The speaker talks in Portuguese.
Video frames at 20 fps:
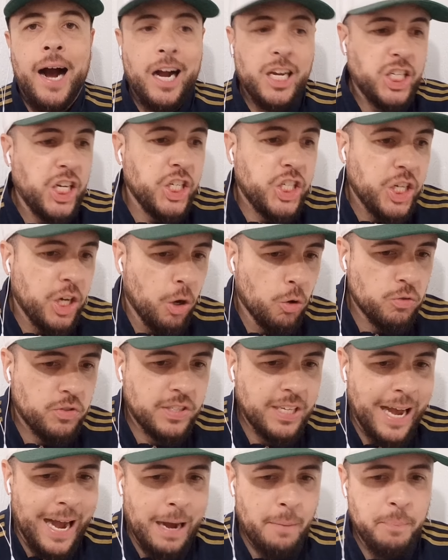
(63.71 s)
A gente não
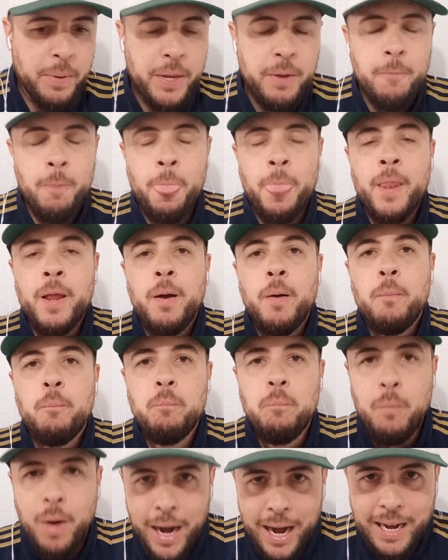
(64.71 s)
sabe,
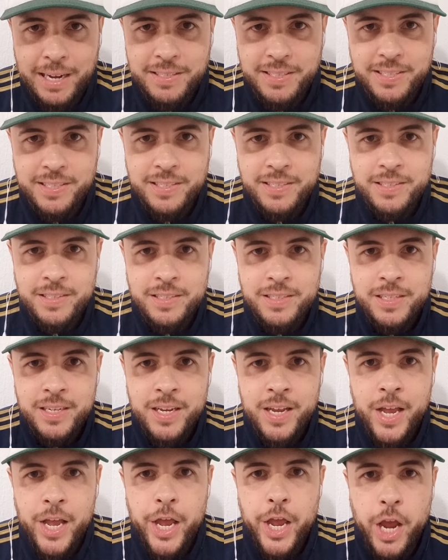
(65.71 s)
mas
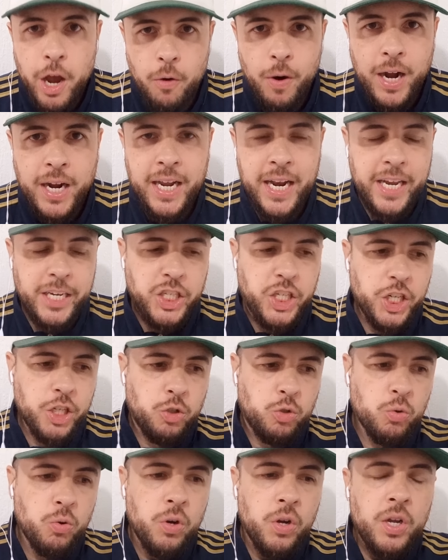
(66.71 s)
eu
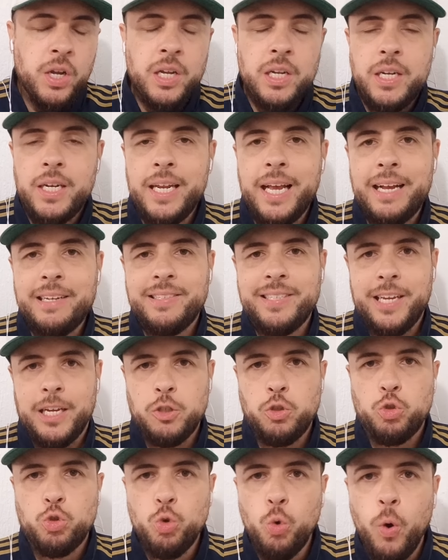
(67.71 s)
acredito
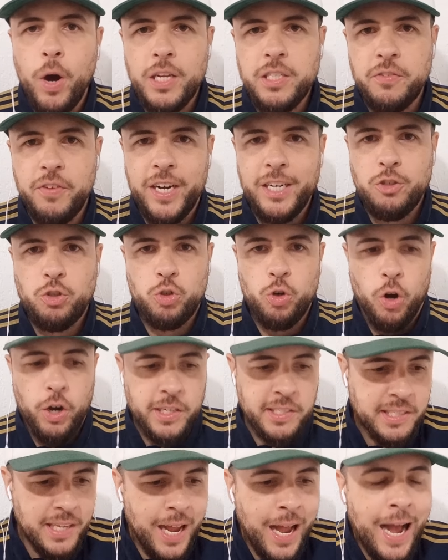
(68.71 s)
nessas duas
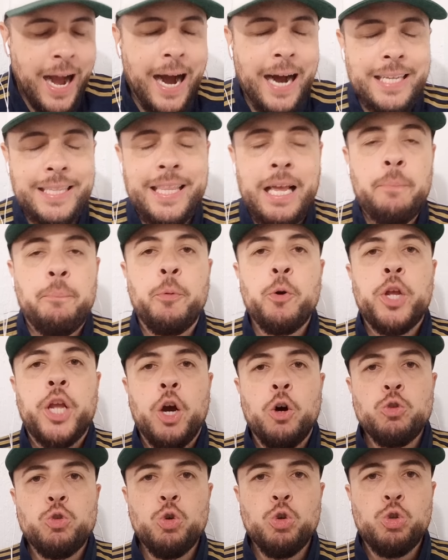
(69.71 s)
versões, até porque
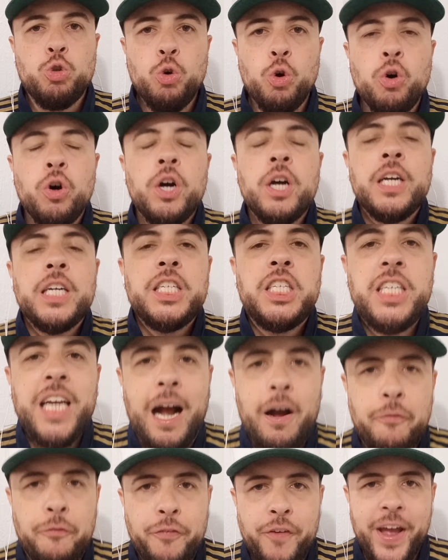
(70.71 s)
o Dudu
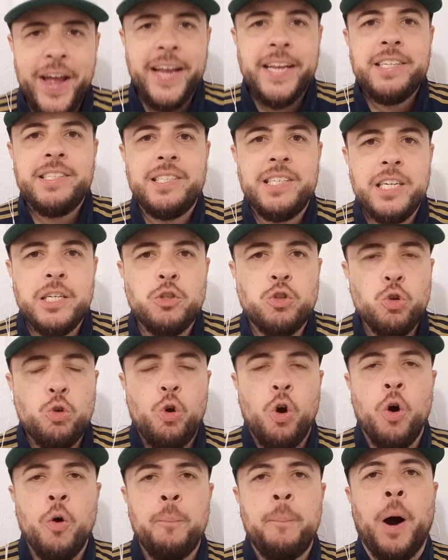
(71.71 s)
já fez isso
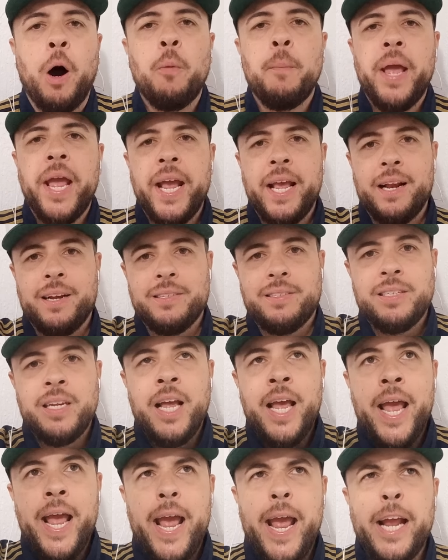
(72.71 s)
com o Palmeiras
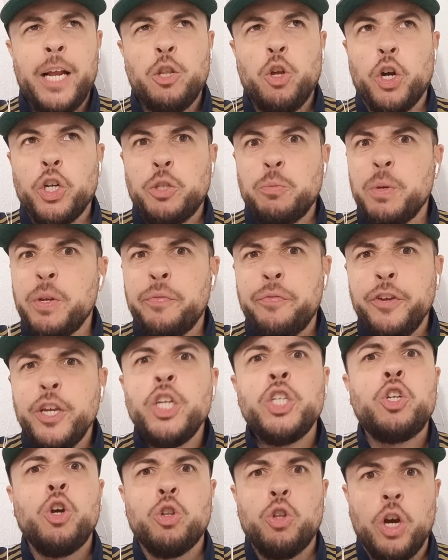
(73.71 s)
em
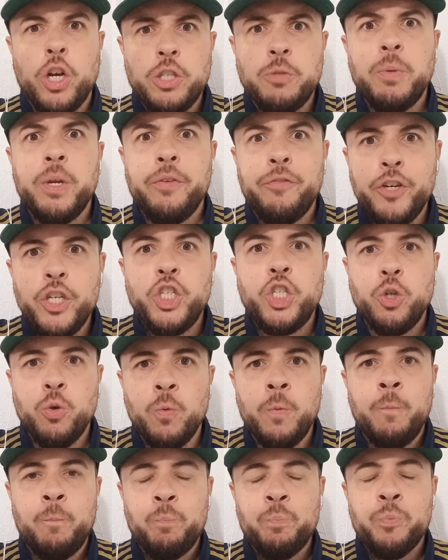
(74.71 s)
2020 ou
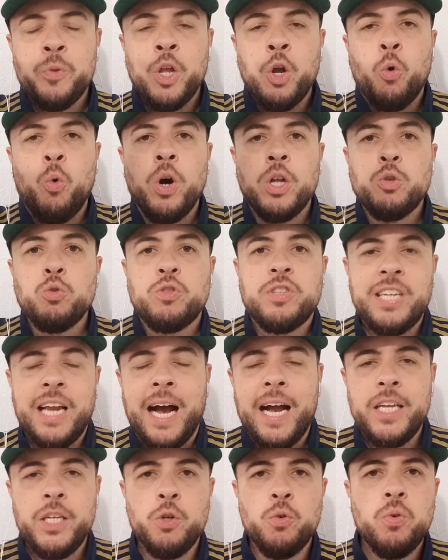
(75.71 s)
2021, quando
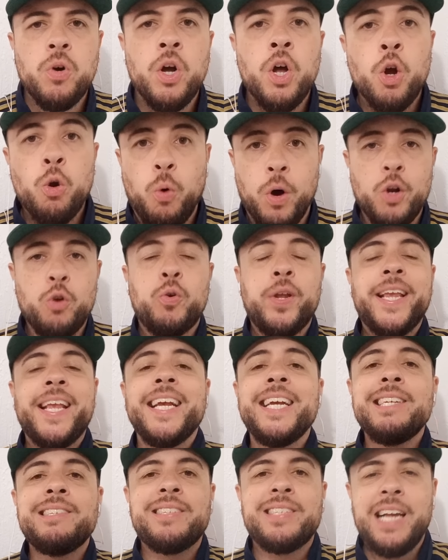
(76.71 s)
saiu, quando
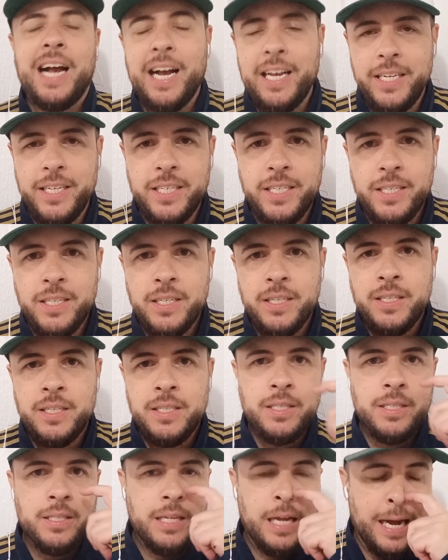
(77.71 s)
quis sair,
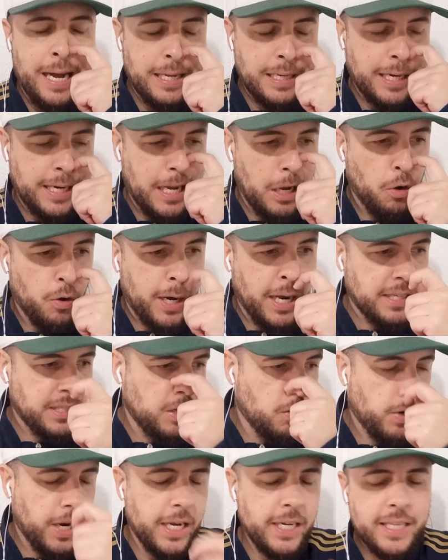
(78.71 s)
tá? Naquela
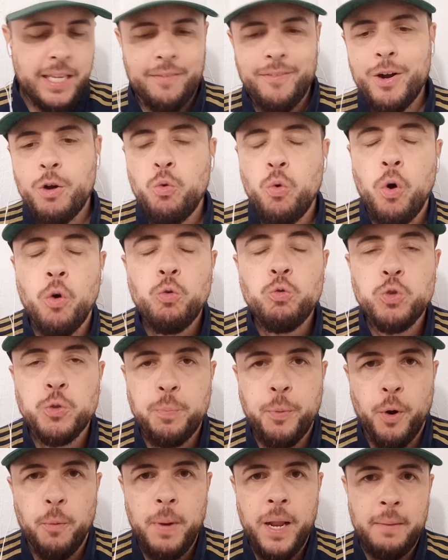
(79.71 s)
ocasião que ele estava com alguns
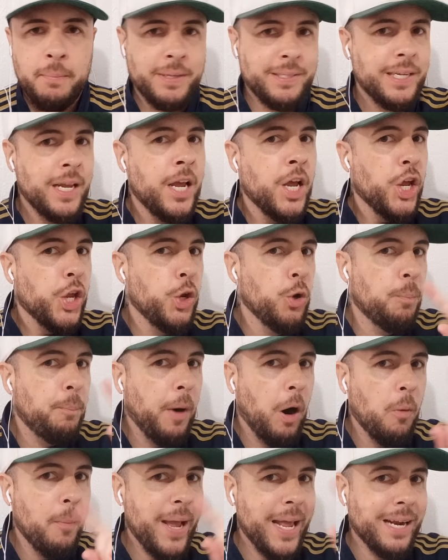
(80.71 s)
problemas e o
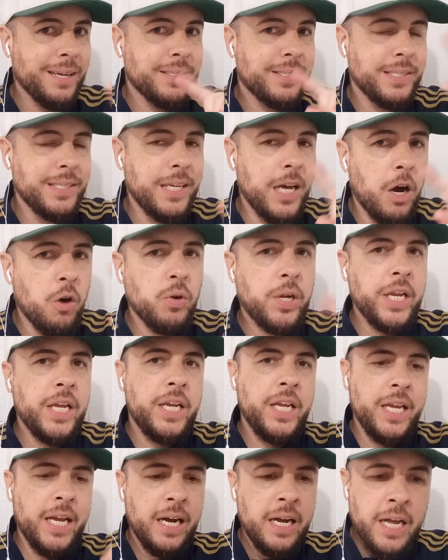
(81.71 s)
Palmeiras não
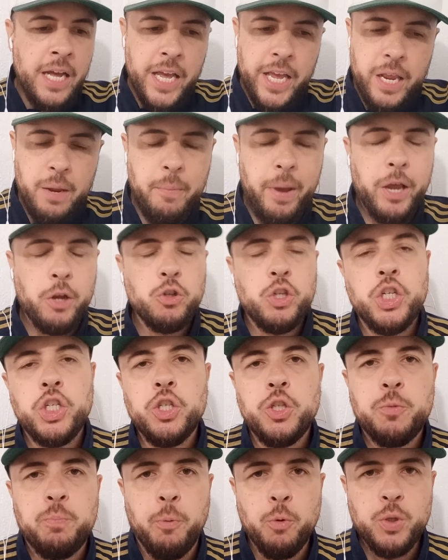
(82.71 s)
queria em meio de
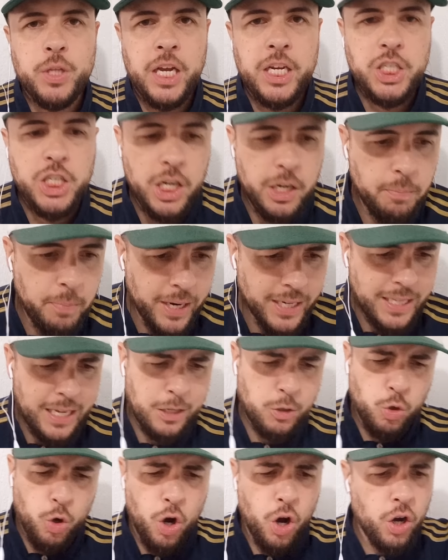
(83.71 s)
disputa aí de
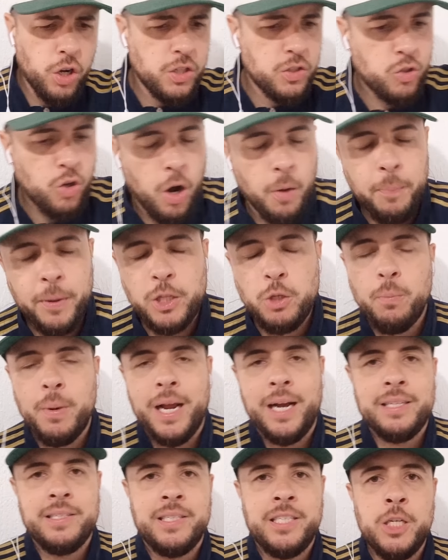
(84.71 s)
Libertadores, Copa do
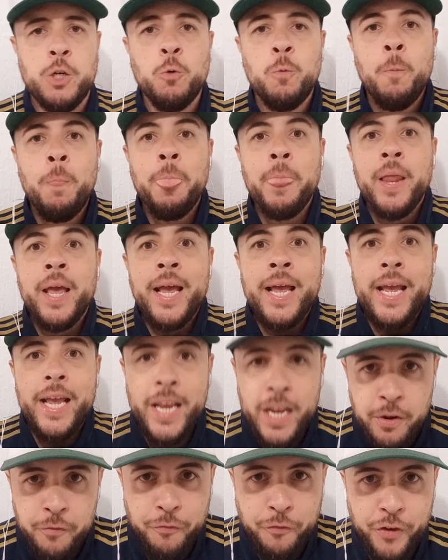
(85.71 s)
Brasil,
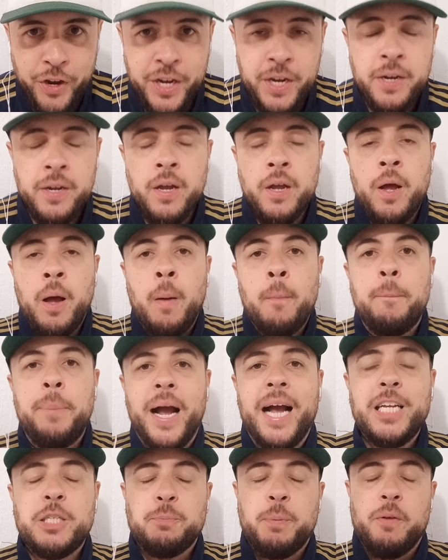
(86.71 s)
enfim,
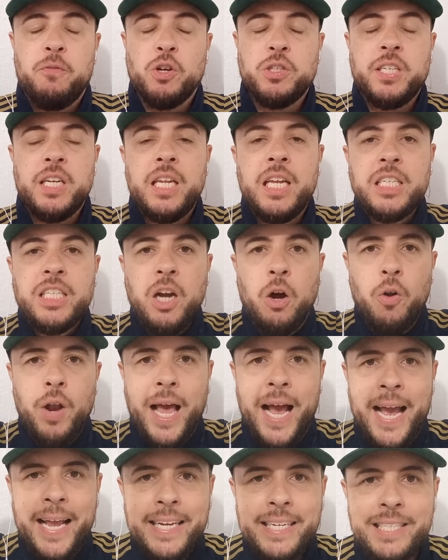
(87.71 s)
Peço para você deixar o
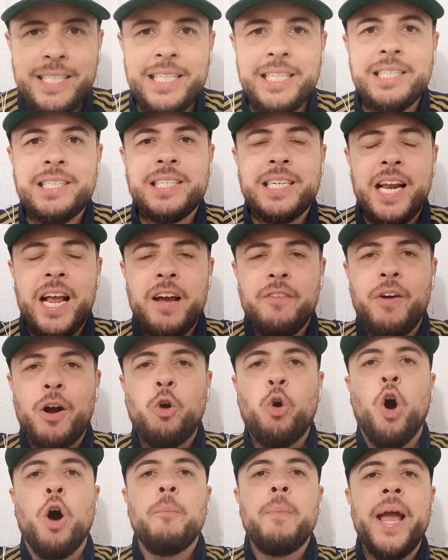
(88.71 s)
like, se inscreva,
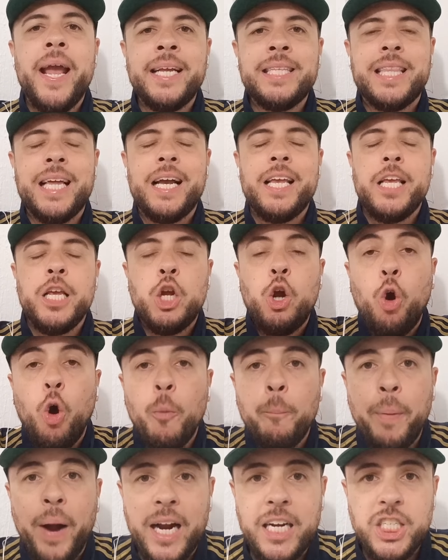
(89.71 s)
comenta aí,
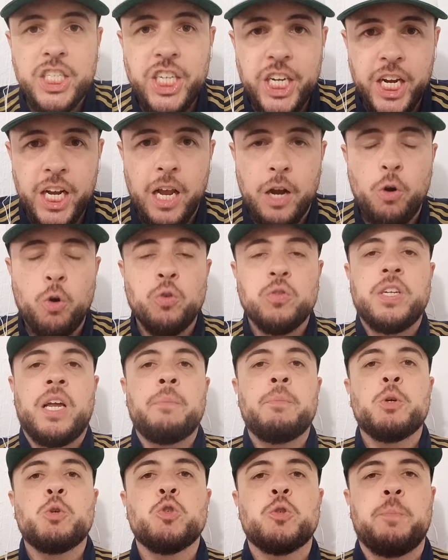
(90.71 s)
compartilha com os
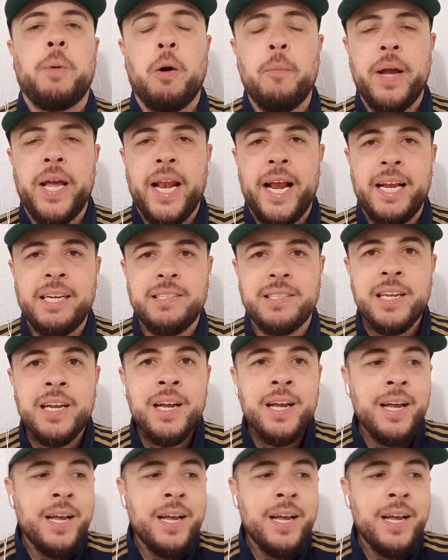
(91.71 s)
amigos palmeirenses.